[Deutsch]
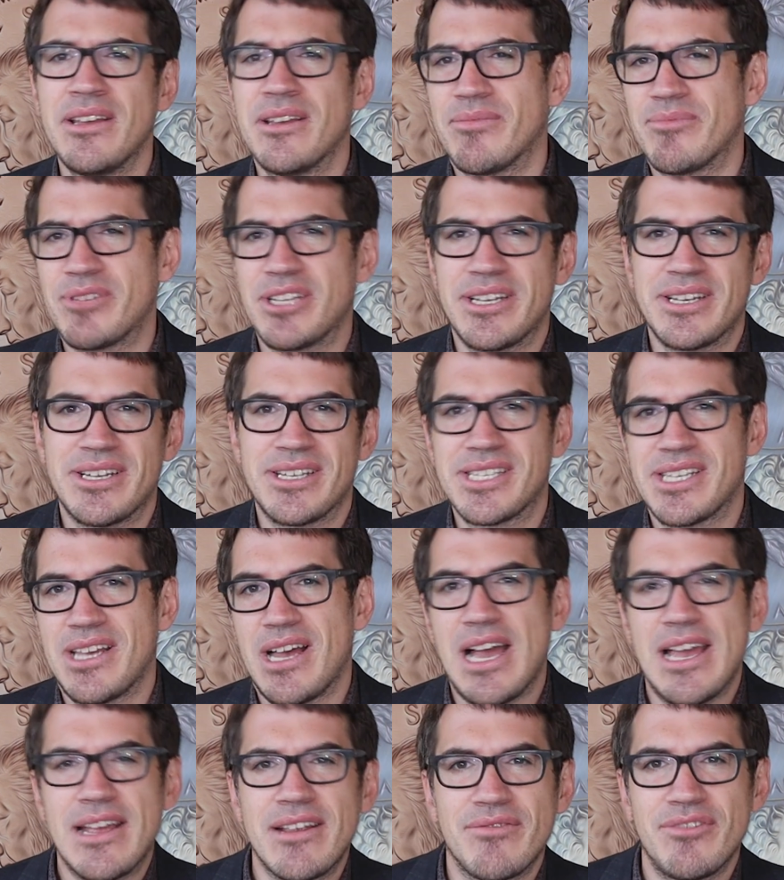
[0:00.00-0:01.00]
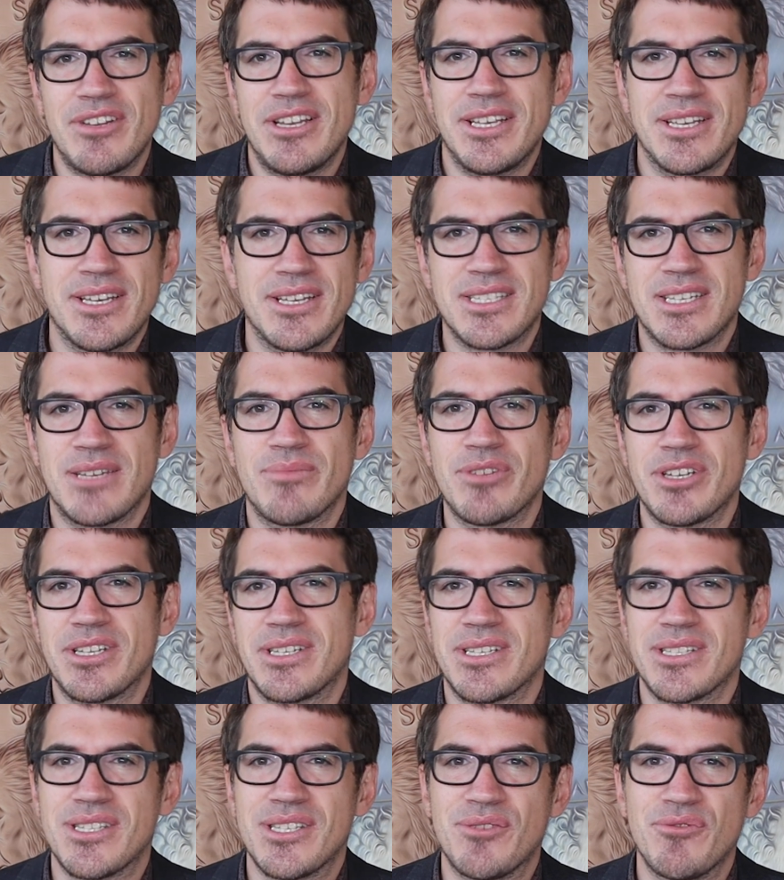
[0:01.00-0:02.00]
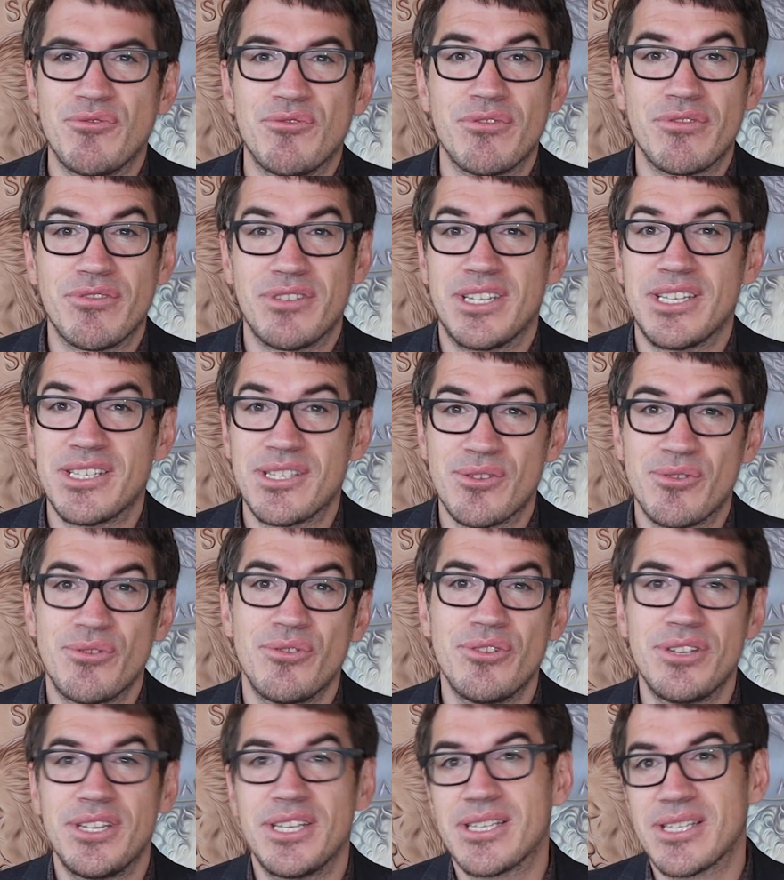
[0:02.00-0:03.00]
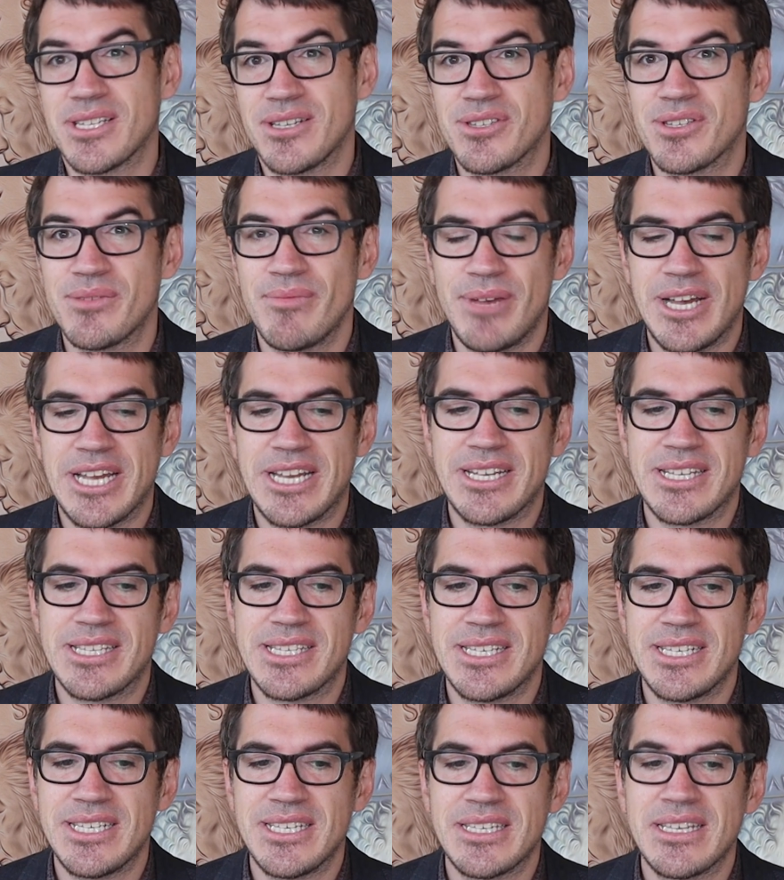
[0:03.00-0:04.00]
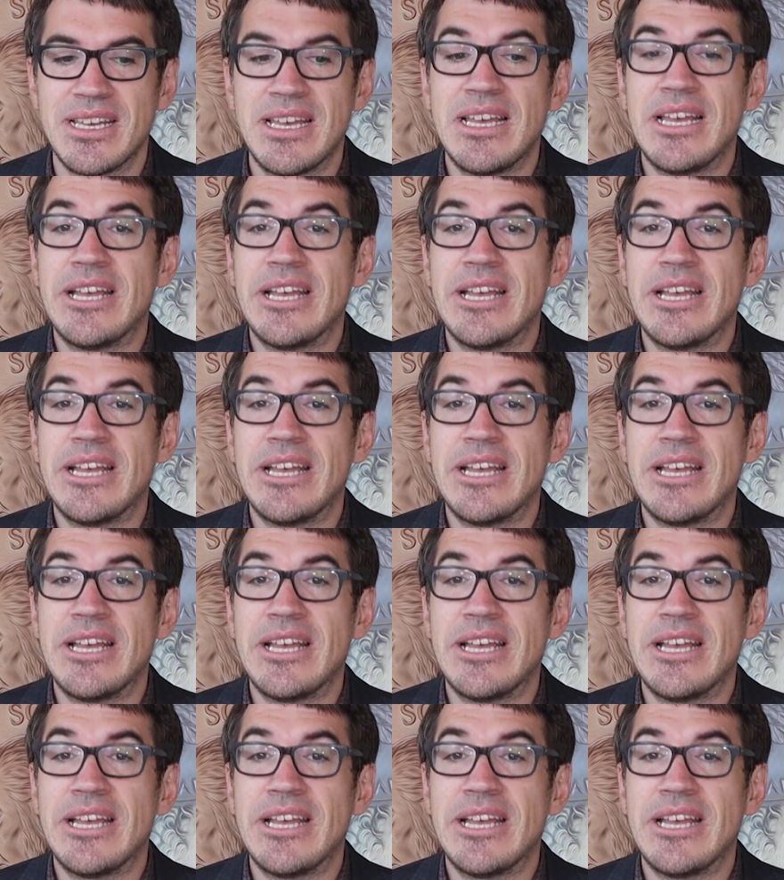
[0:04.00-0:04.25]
mit einer sehr eigenwilligen Interpretation des Königs aus meiner Sicht.